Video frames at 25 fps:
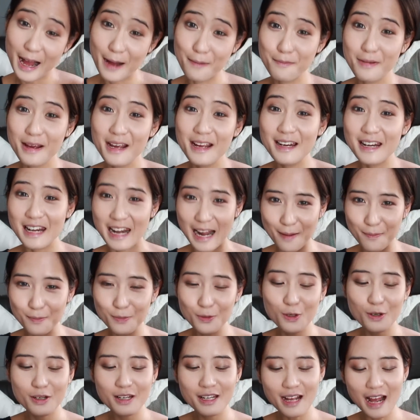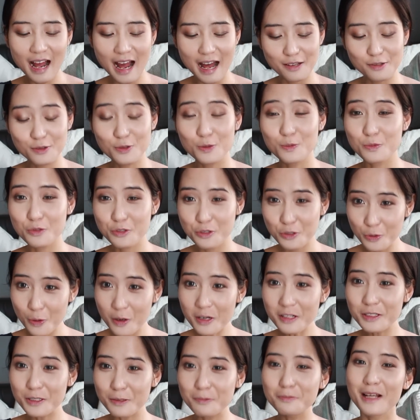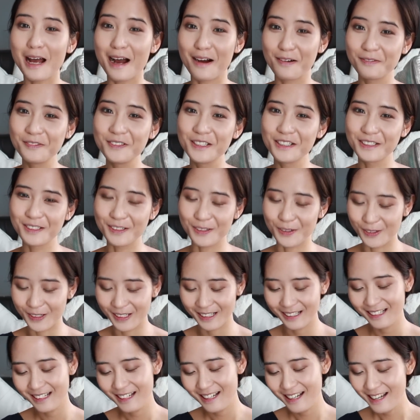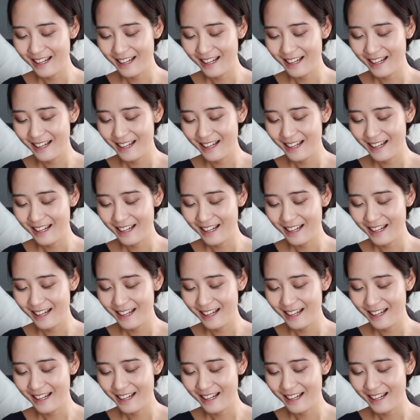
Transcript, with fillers: Hà mê lắm luôn ý, Hà dùng suốt trong tháng vừa rồi.